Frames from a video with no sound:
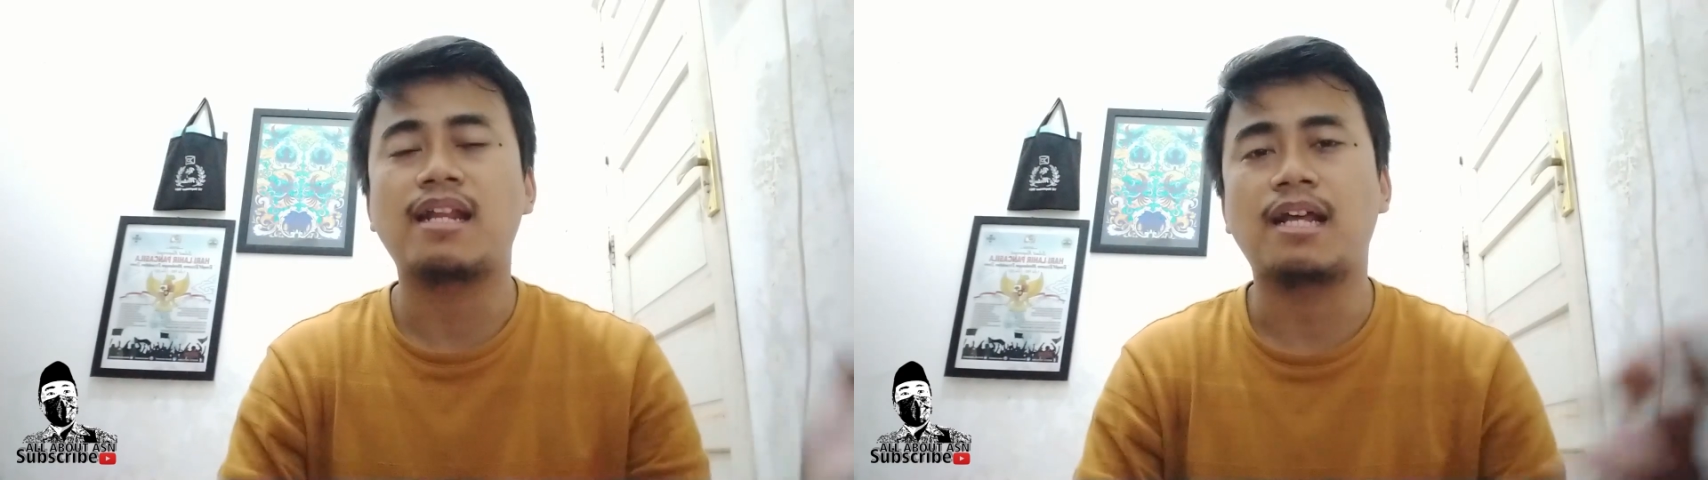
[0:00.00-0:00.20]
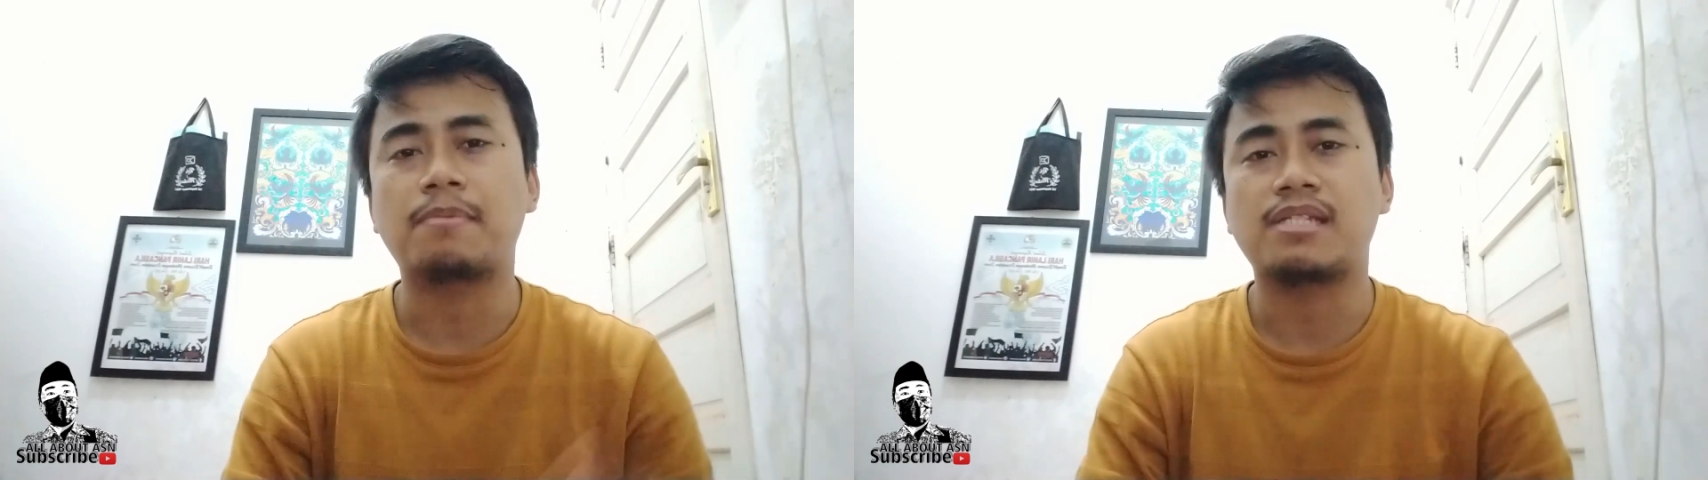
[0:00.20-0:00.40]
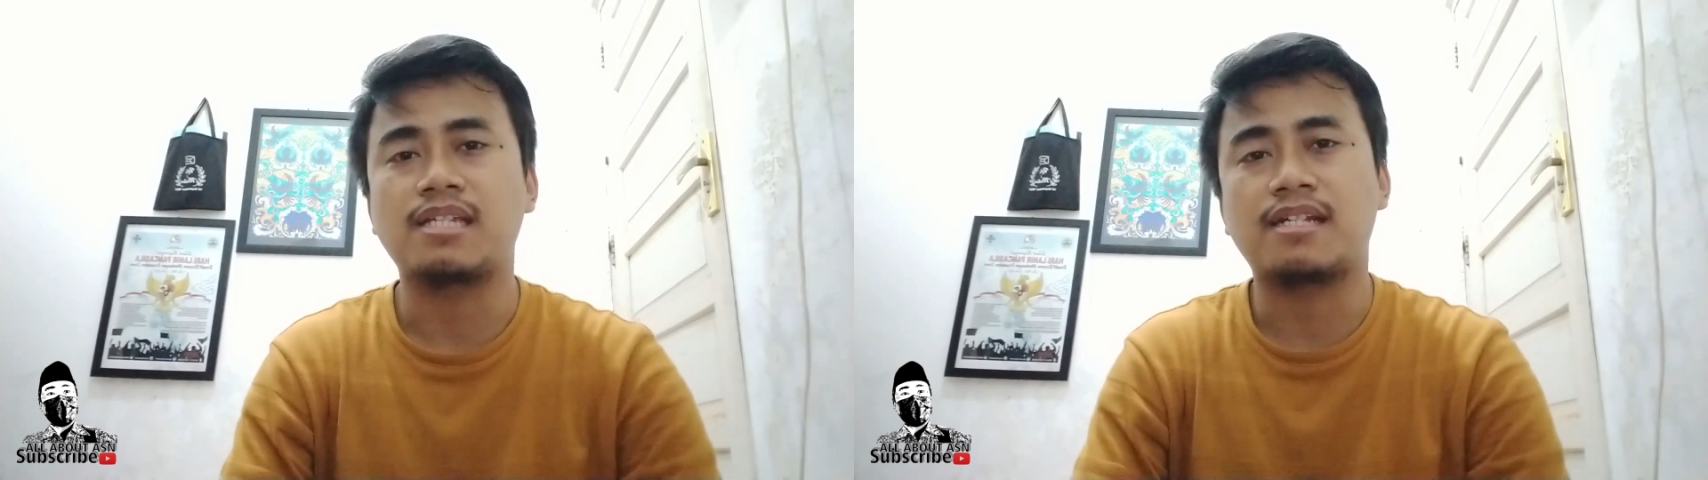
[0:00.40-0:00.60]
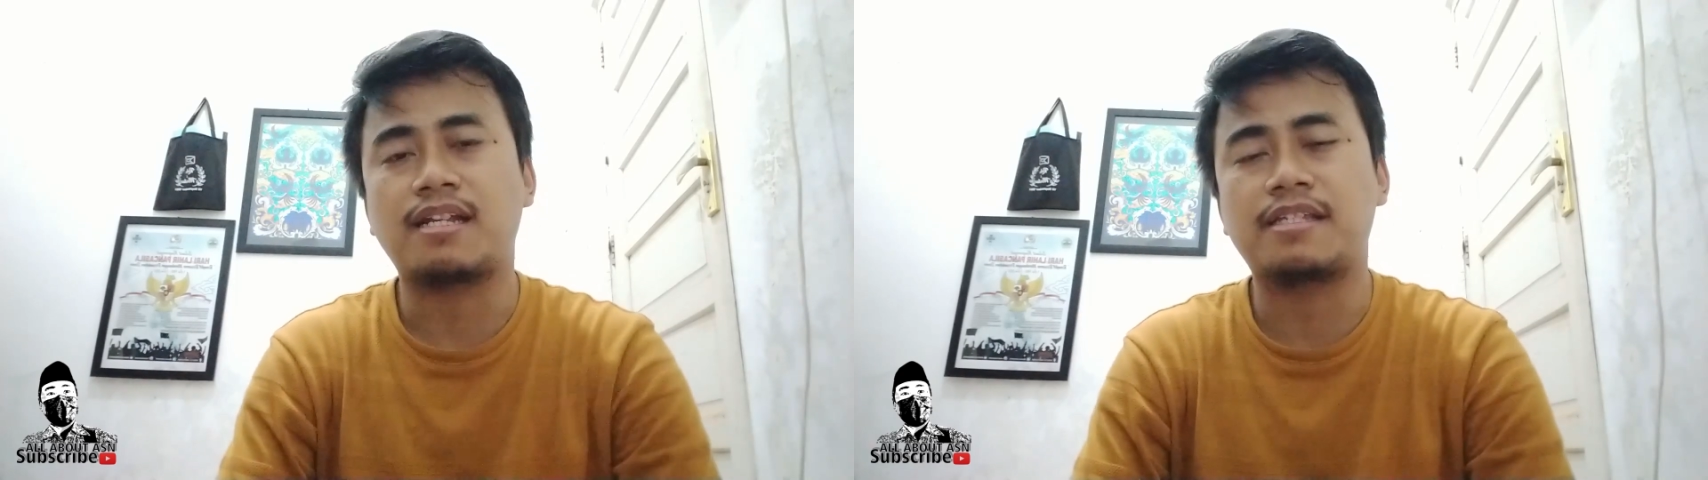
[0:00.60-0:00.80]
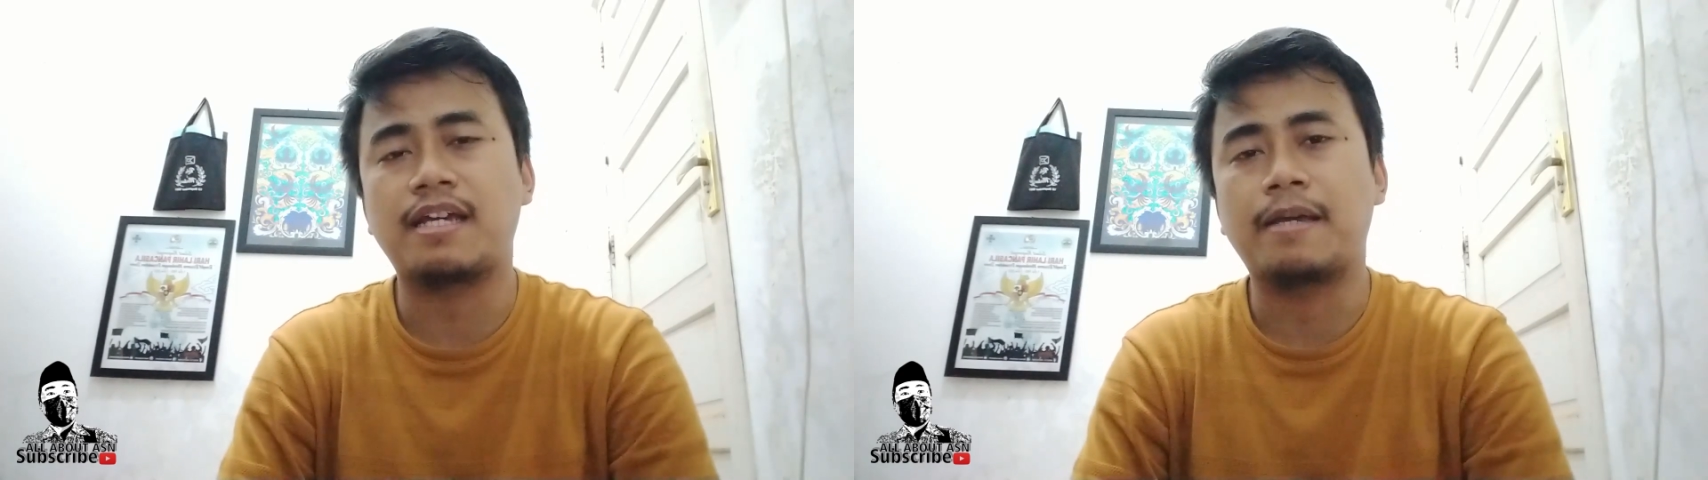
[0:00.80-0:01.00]
dengan perjanjian
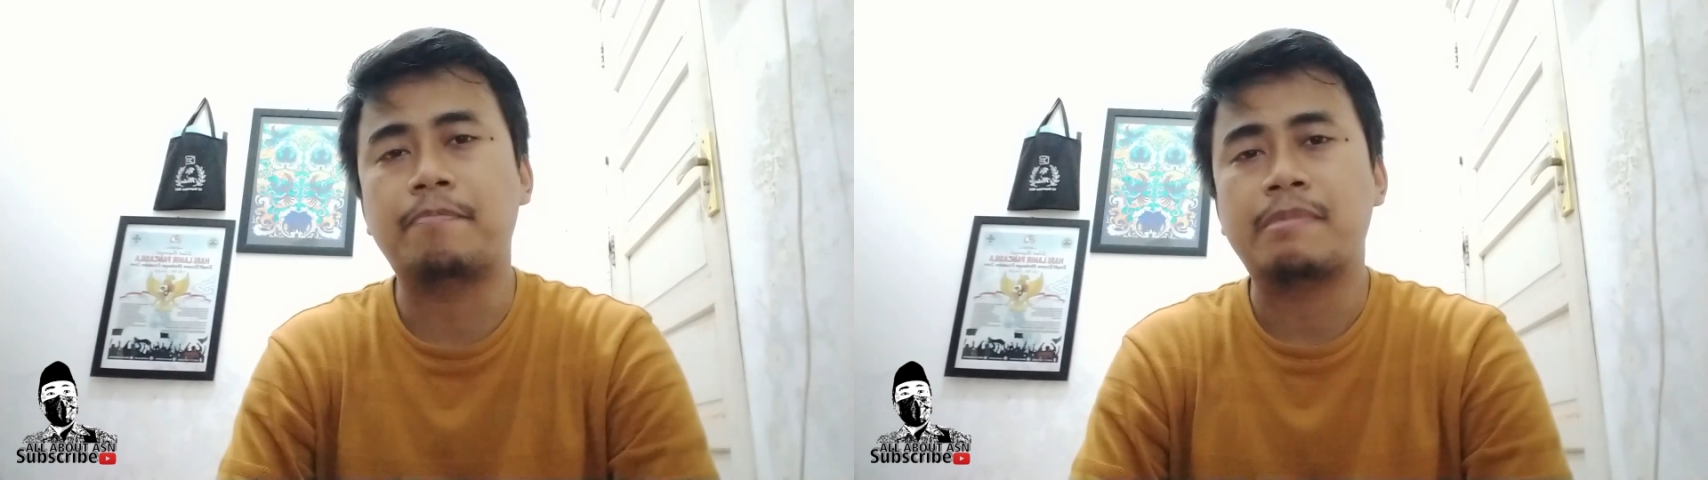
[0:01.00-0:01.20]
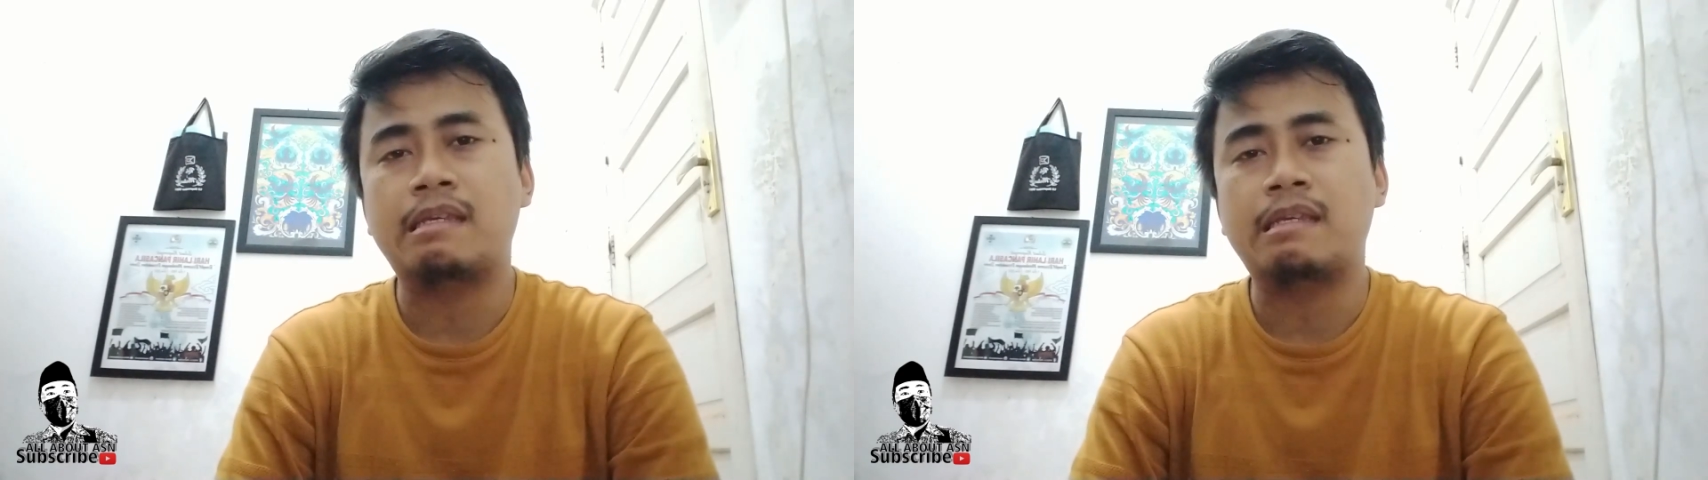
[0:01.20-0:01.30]
kerja.